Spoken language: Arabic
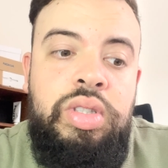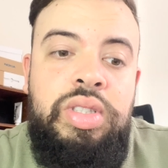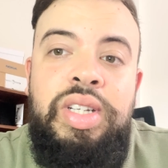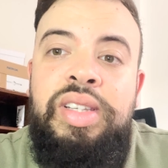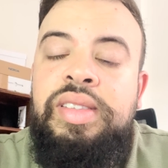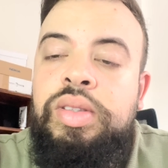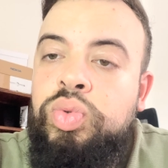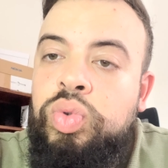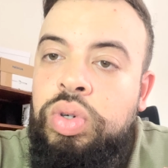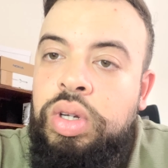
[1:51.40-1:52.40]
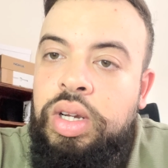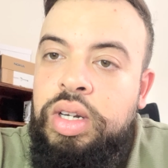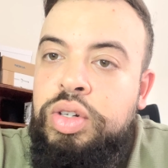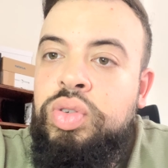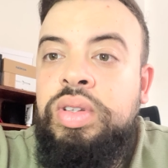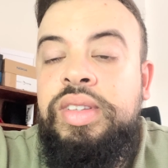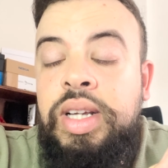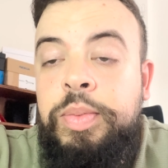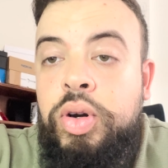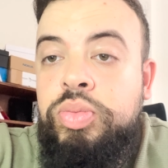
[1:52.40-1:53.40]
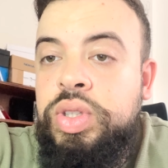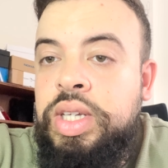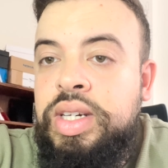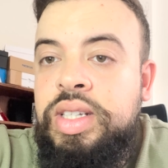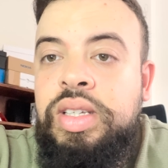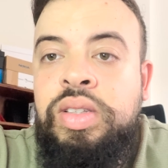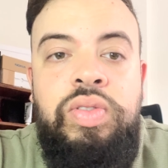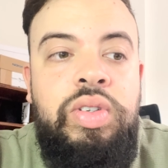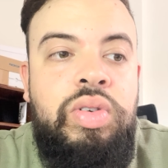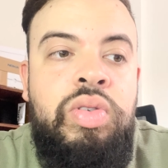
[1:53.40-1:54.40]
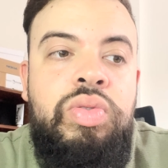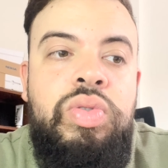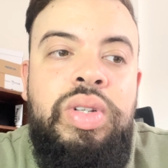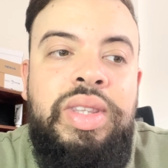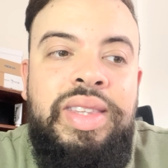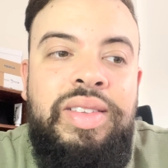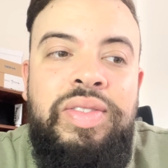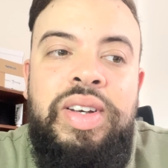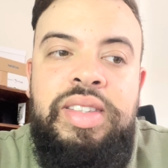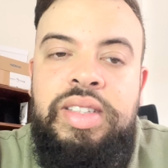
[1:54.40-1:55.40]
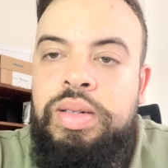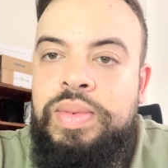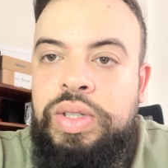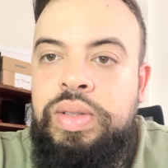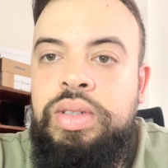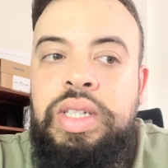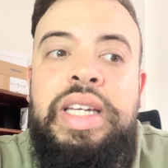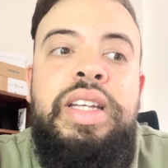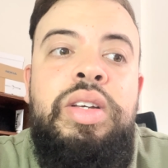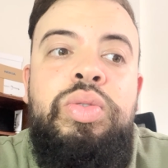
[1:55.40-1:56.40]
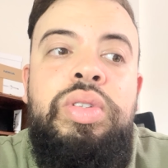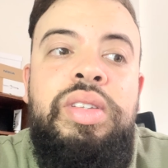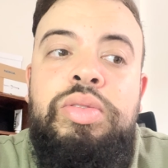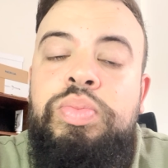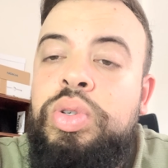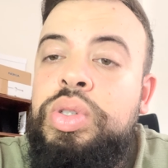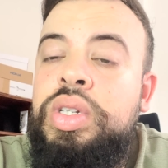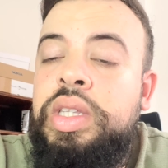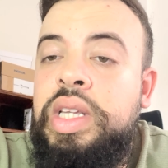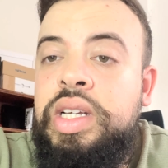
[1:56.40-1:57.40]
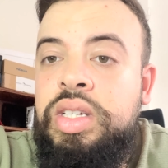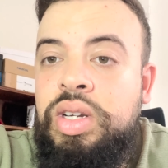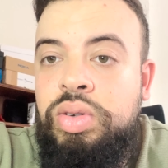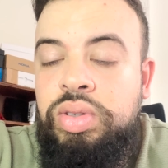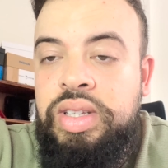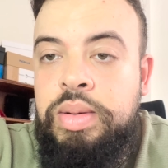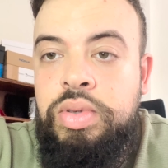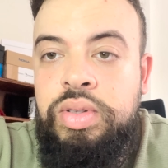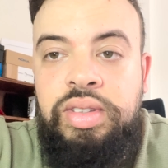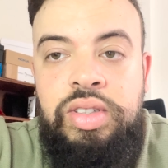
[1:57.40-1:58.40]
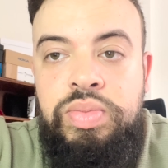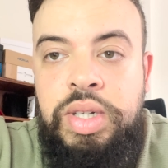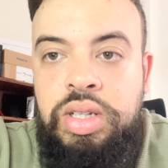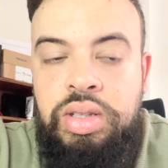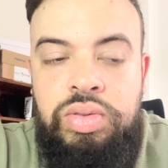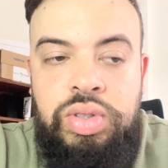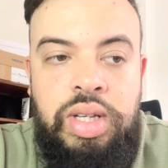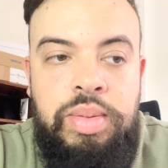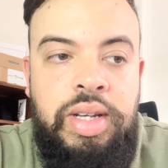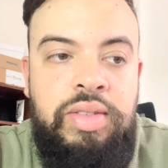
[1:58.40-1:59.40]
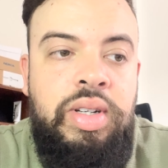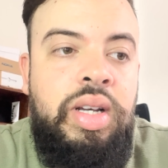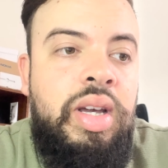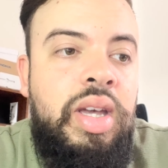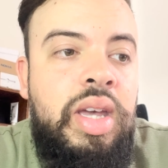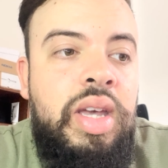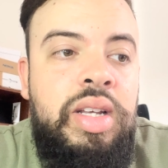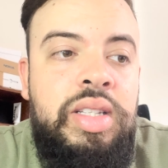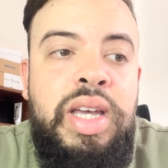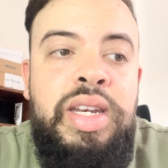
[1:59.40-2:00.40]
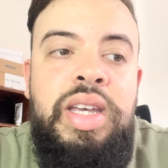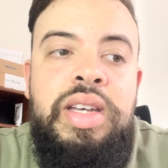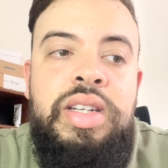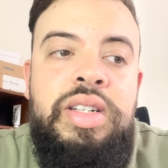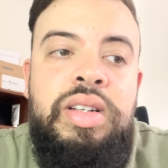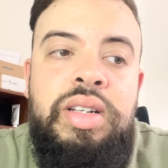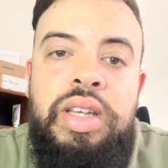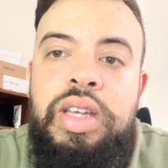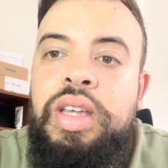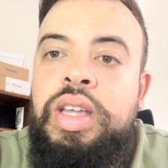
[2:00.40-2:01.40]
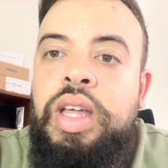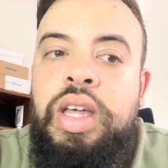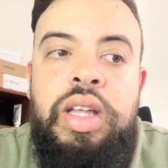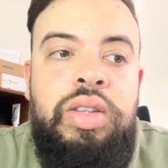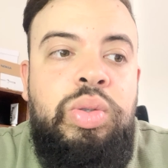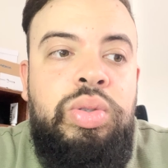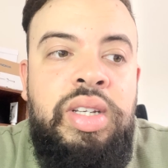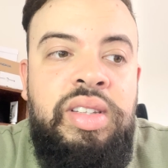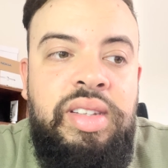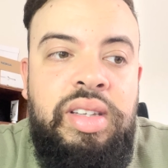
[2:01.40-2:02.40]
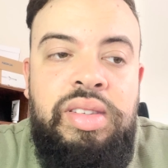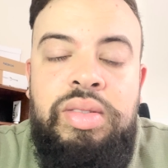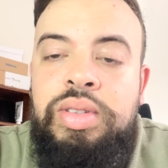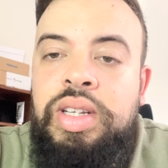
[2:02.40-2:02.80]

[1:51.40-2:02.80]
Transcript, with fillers: تهزو نص ديال البرومو ديالنا تهز في لو كونكور فاسيلمون يعني هادو دي زوبورتونيتي اللي كيتحلوا صحاب سيجو ما كيتحلوش صحاب لافاك ثاني حاجه آه، الطو دانسيرسيون